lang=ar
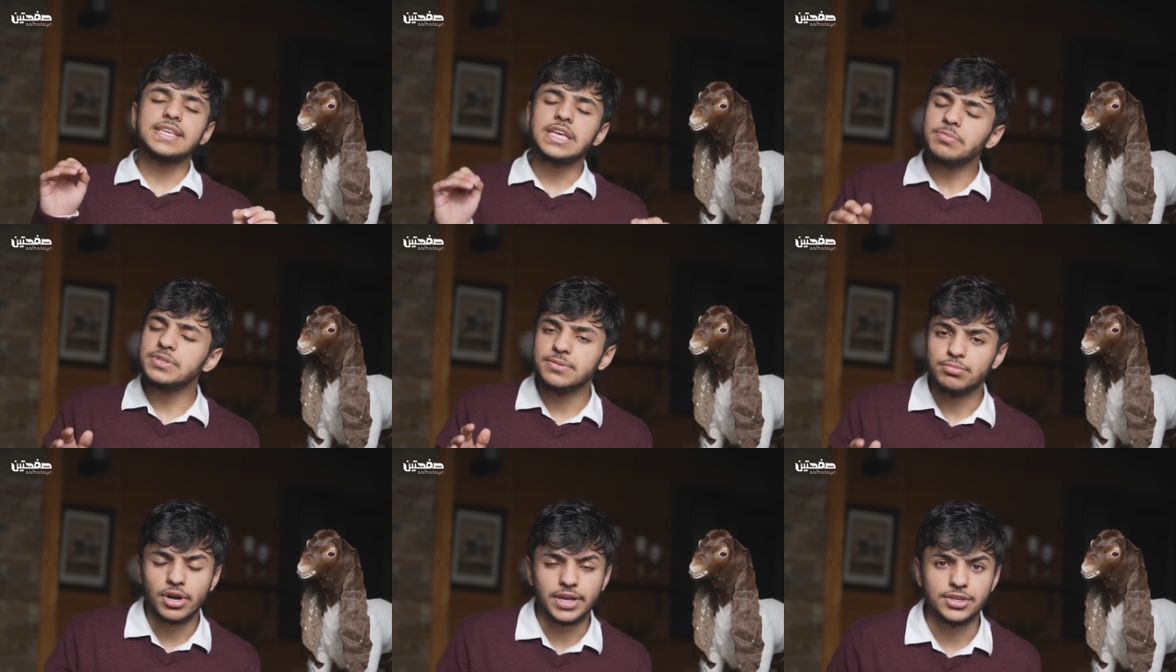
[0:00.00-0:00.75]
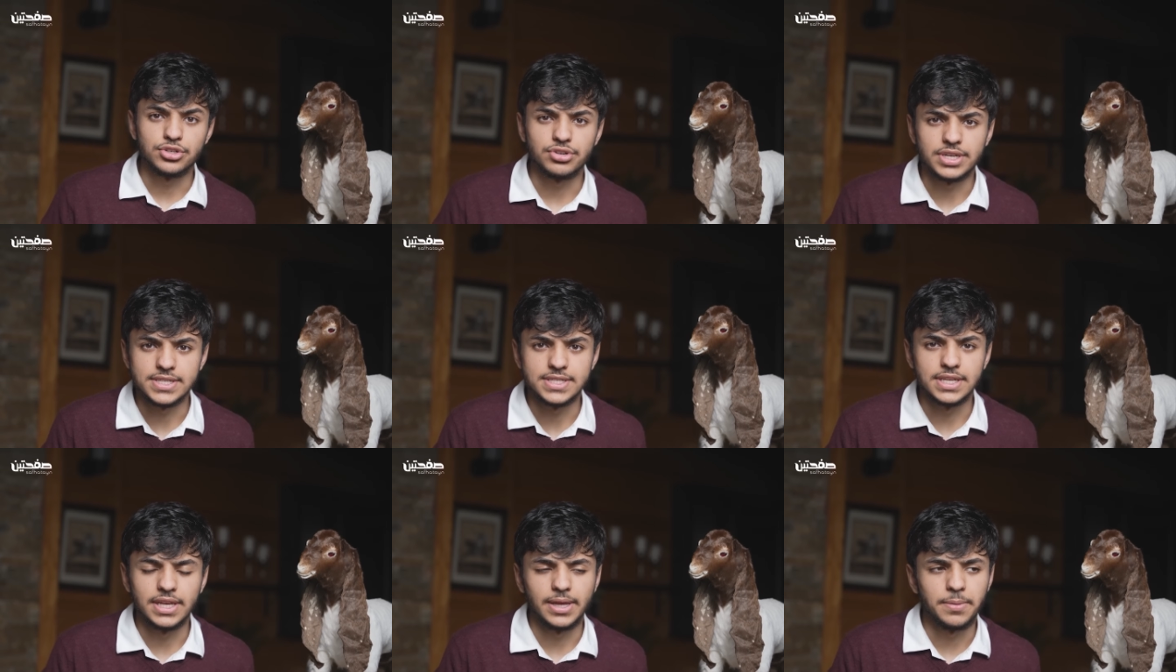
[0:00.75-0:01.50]
يبدأ براين
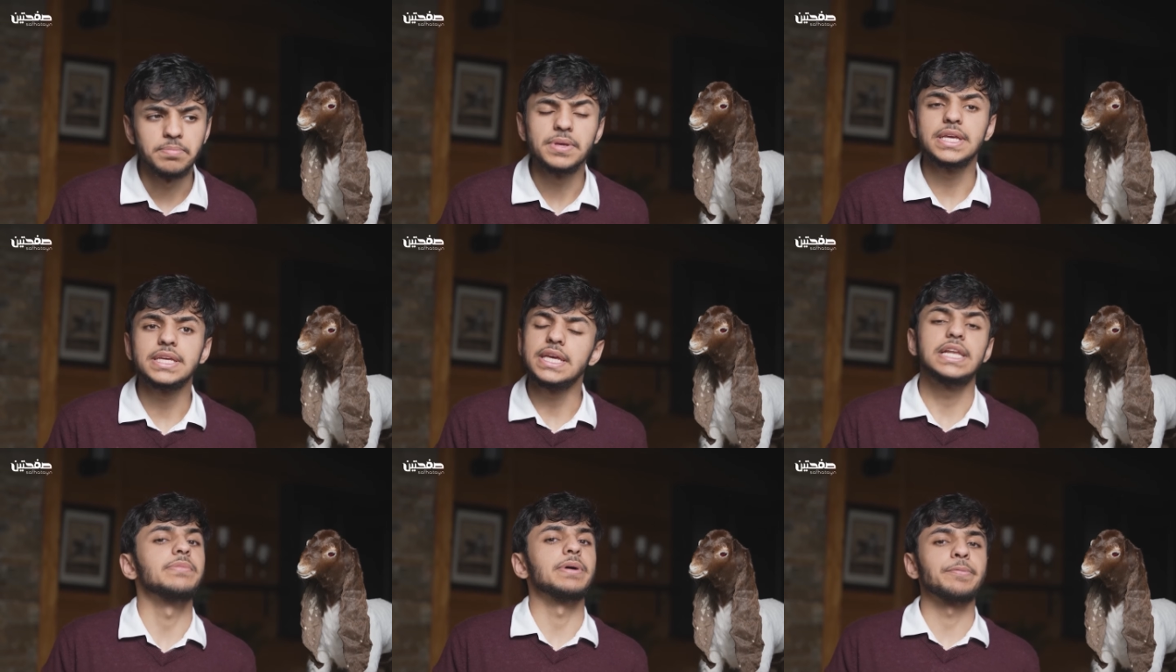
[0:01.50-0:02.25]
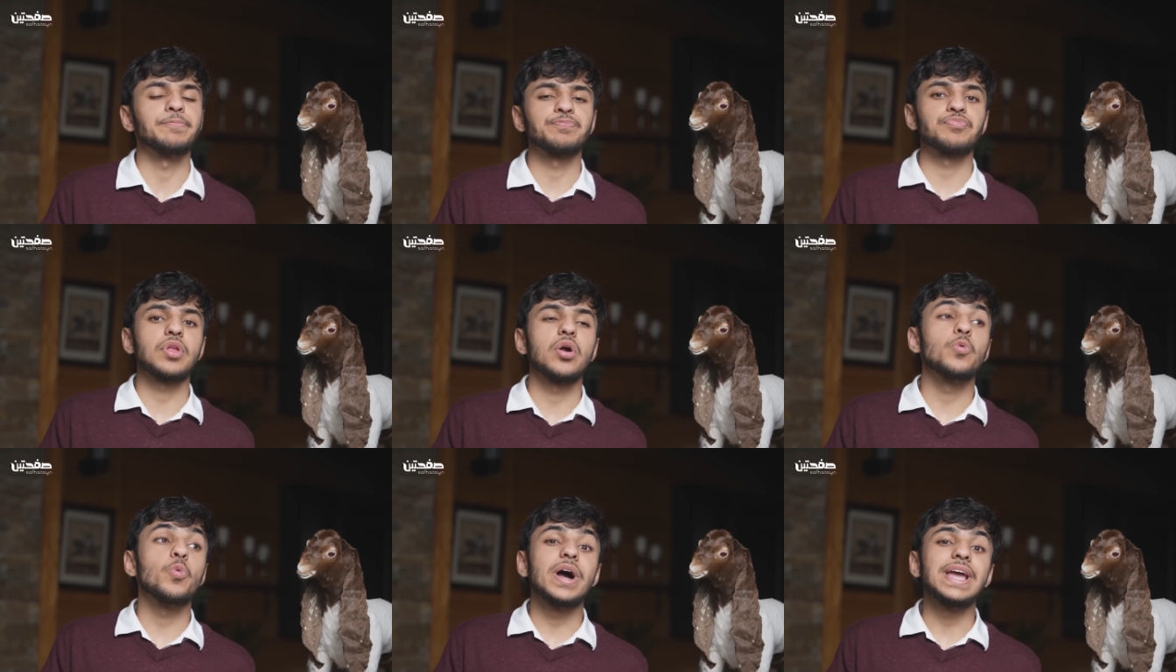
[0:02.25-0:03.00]
تريسي بكلمة
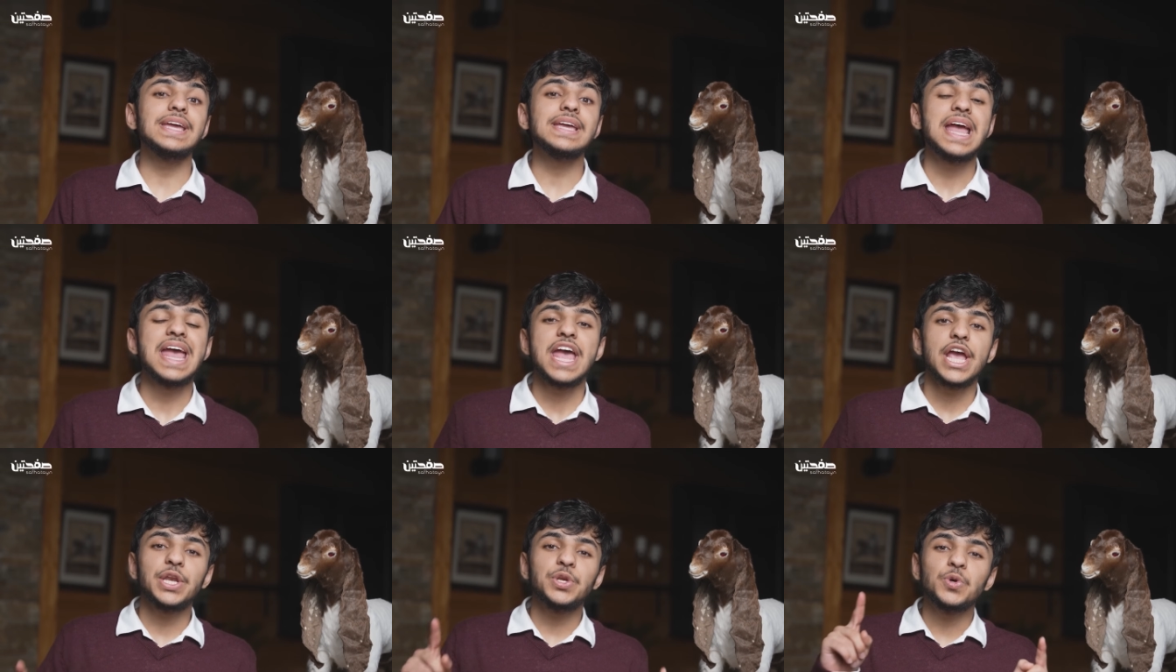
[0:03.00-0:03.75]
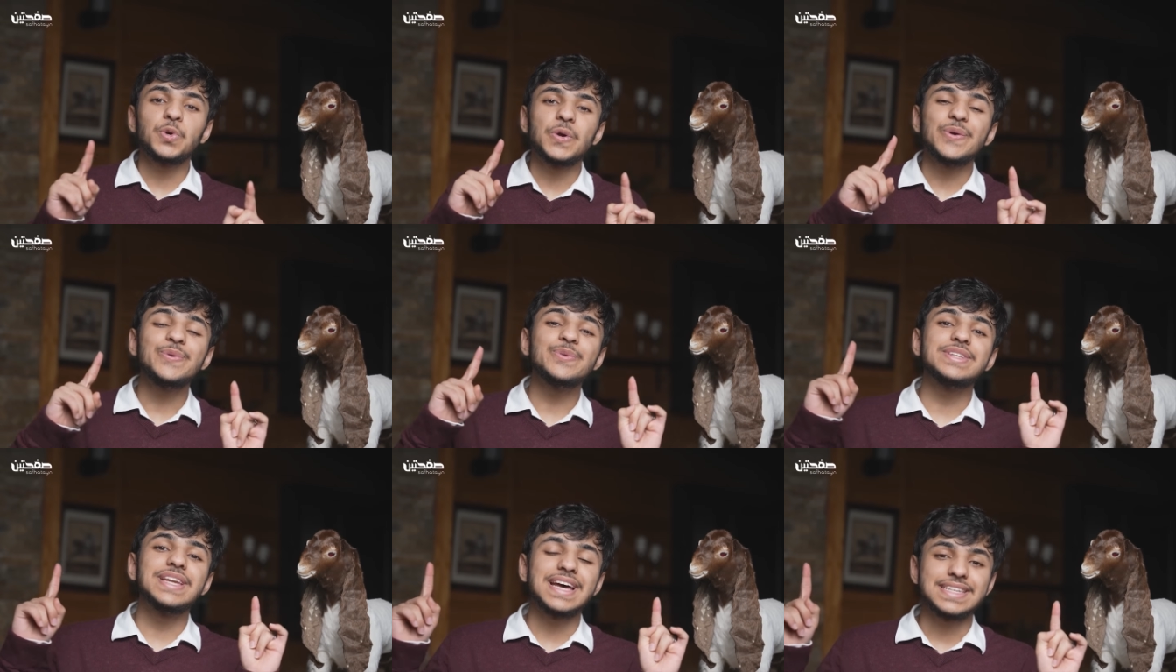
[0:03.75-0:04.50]
وهي انه كل
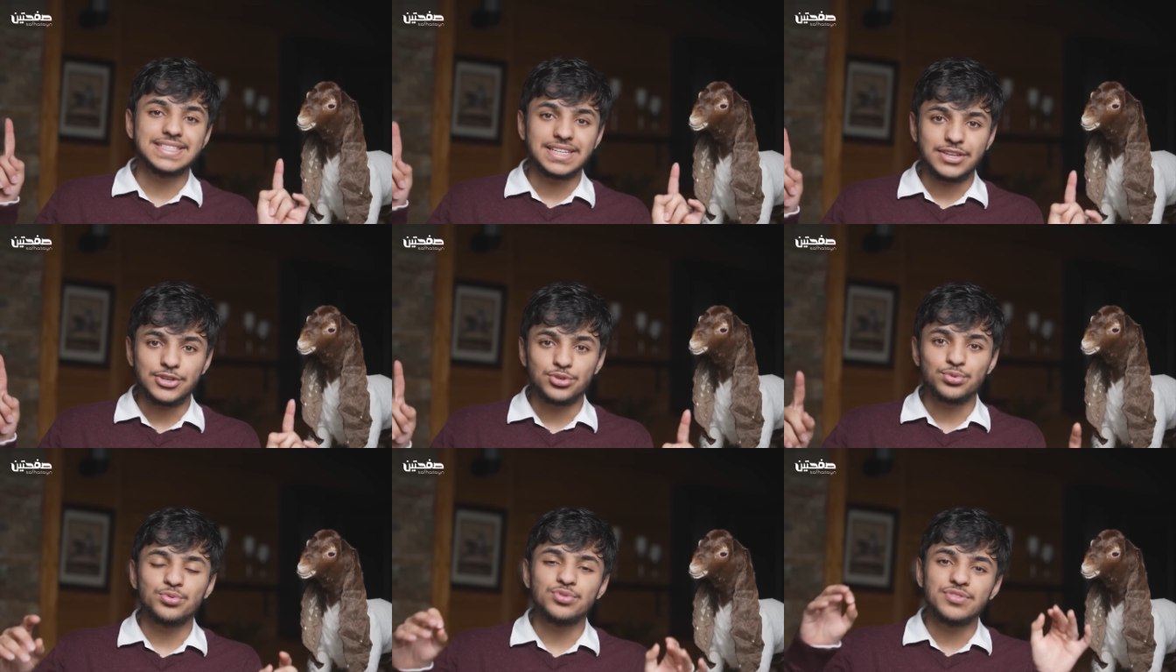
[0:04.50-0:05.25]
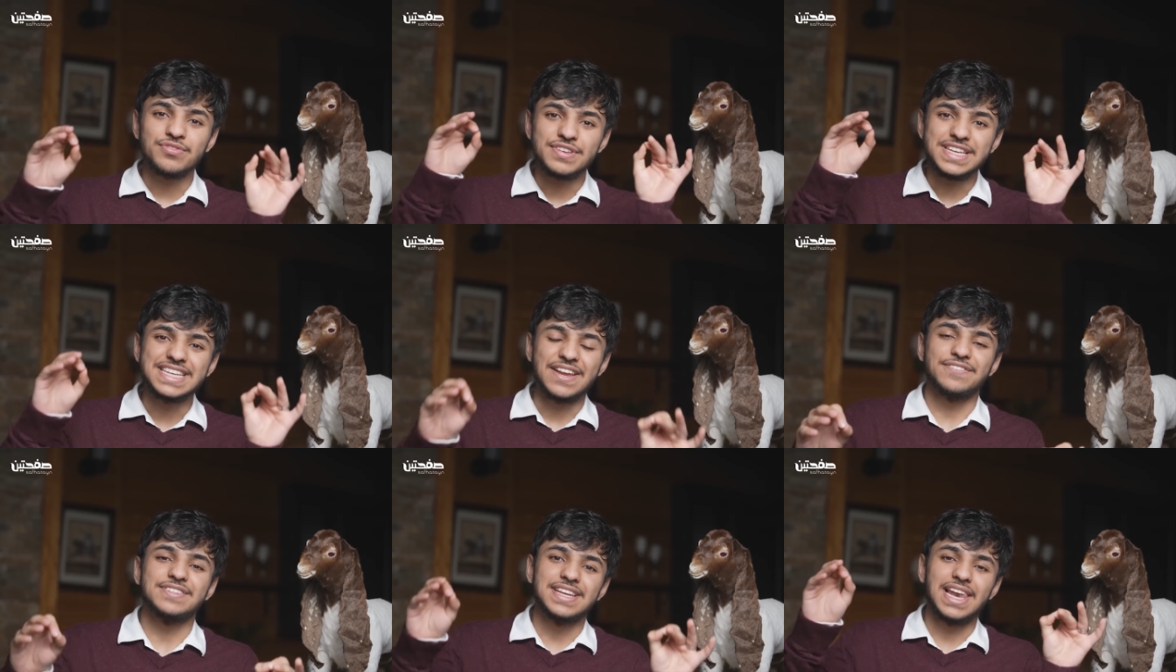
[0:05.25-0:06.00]
الناس يعيشون في
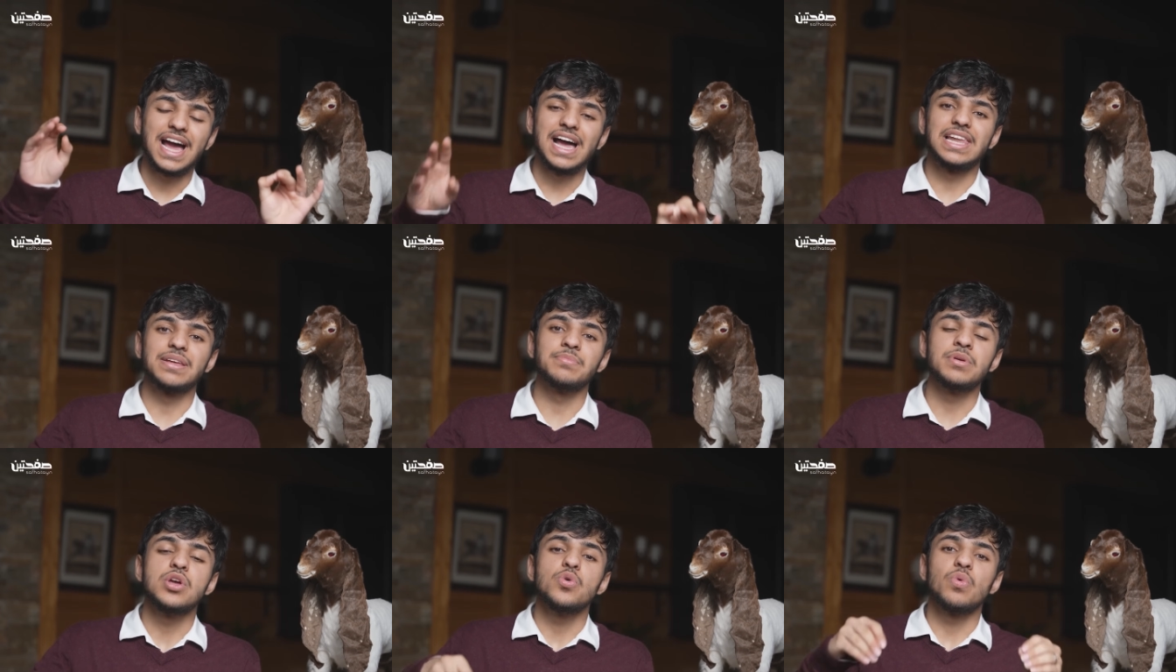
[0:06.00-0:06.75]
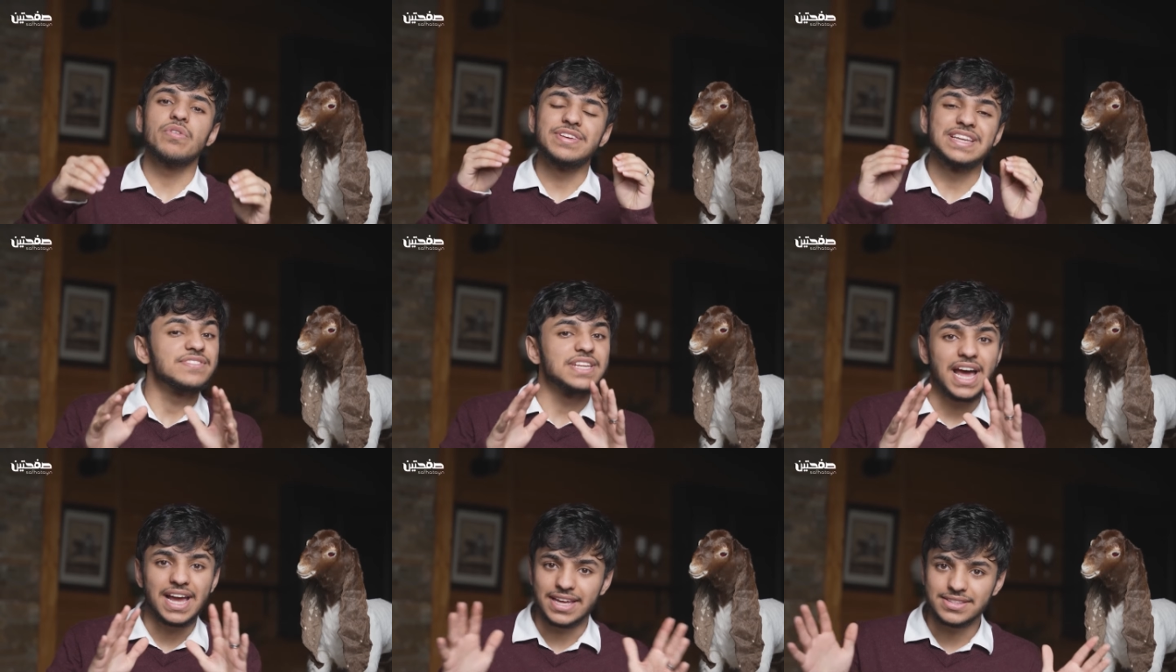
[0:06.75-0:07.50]
نفس العالم وفي نفس
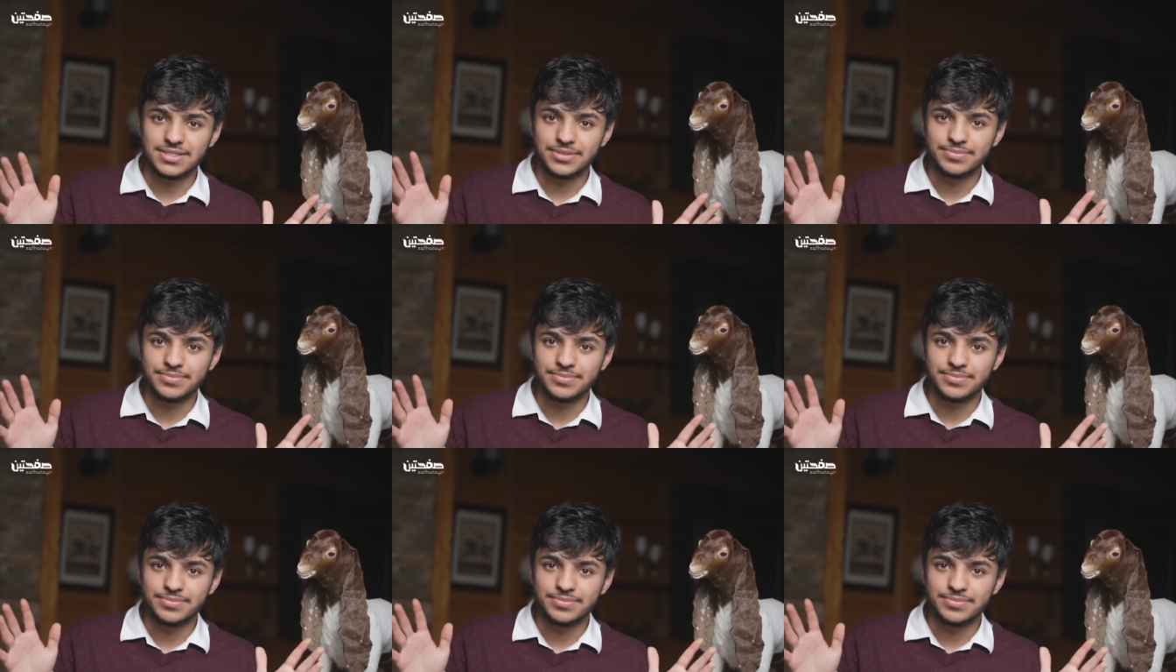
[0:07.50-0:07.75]
الحياه،